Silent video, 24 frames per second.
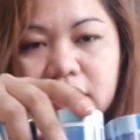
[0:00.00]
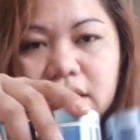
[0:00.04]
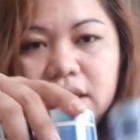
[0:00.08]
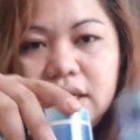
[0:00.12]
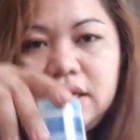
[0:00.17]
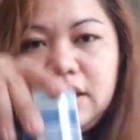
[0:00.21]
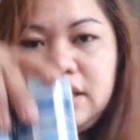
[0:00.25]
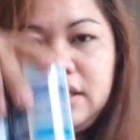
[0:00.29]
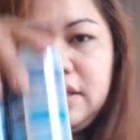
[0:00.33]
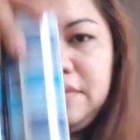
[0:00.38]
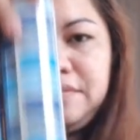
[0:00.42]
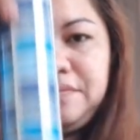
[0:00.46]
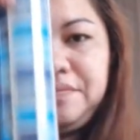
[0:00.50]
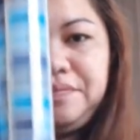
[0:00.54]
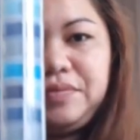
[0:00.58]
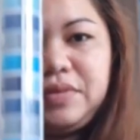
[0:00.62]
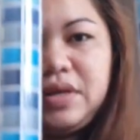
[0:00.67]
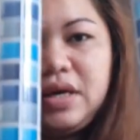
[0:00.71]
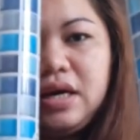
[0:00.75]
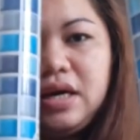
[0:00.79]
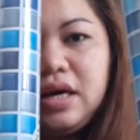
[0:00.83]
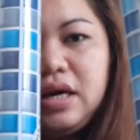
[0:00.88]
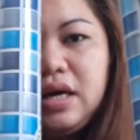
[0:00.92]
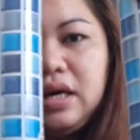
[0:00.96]
Yan.
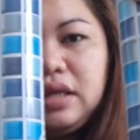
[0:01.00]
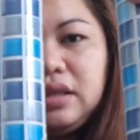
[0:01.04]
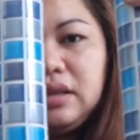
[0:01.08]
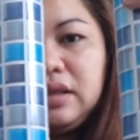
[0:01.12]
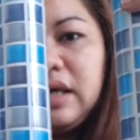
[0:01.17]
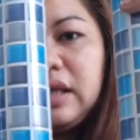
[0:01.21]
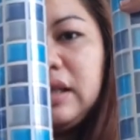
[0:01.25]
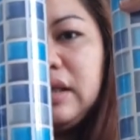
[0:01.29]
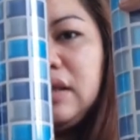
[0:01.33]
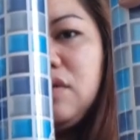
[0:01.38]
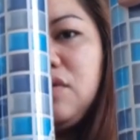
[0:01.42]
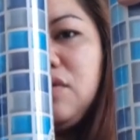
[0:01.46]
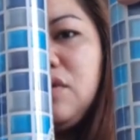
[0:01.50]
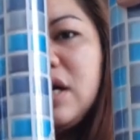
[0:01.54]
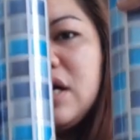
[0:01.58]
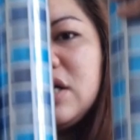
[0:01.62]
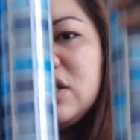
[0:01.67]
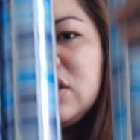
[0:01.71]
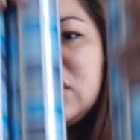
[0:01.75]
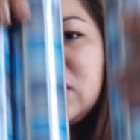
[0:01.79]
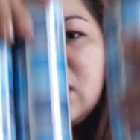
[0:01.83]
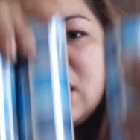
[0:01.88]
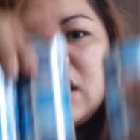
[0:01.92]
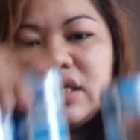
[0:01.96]
Tatlo
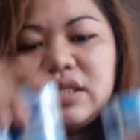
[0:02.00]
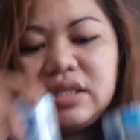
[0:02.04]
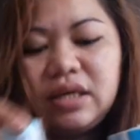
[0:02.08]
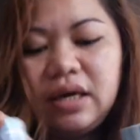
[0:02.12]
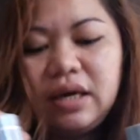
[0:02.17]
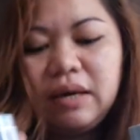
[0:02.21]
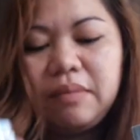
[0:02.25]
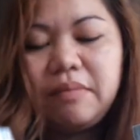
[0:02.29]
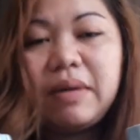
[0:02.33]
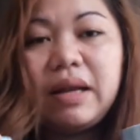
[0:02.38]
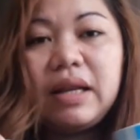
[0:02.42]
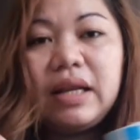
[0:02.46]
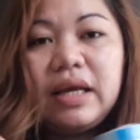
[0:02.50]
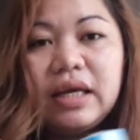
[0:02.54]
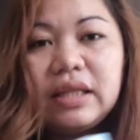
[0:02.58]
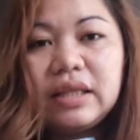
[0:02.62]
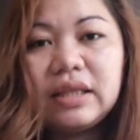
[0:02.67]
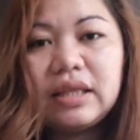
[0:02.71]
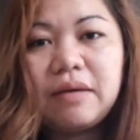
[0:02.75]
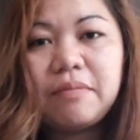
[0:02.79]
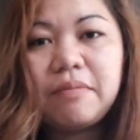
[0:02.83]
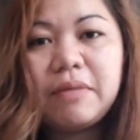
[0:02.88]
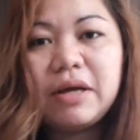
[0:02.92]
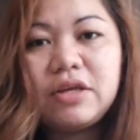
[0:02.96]
lang siya kasi
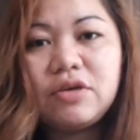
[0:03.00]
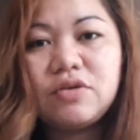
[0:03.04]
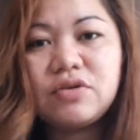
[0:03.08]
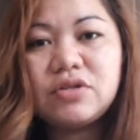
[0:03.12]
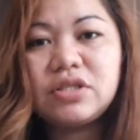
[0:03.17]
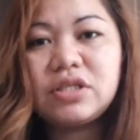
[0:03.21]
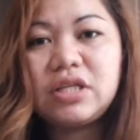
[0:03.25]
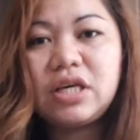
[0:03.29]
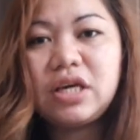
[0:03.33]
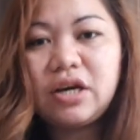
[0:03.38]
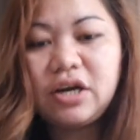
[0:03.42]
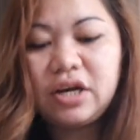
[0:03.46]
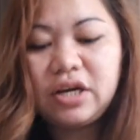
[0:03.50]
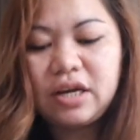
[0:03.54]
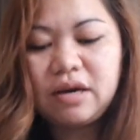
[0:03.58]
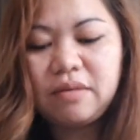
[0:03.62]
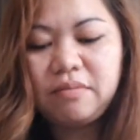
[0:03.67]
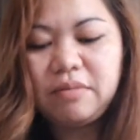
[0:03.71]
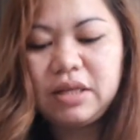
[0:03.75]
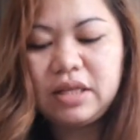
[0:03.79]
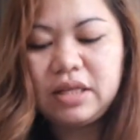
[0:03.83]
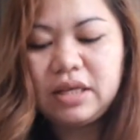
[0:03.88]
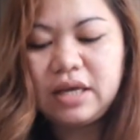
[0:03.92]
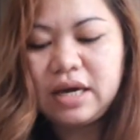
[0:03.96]
maliit lang man yung CR
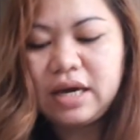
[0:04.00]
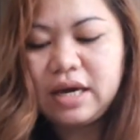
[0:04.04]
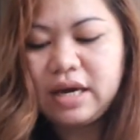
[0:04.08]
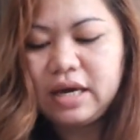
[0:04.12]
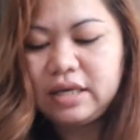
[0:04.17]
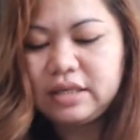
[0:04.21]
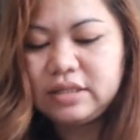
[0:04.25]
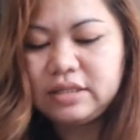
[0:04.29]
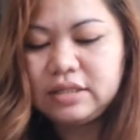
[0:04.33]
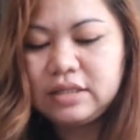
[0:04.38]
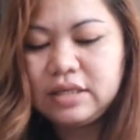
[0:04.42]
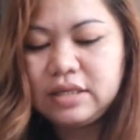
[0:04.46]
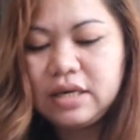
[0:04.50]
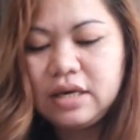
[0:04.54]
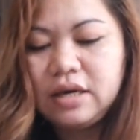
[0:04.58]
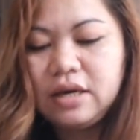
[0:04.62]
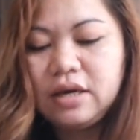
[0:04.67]
namin guys.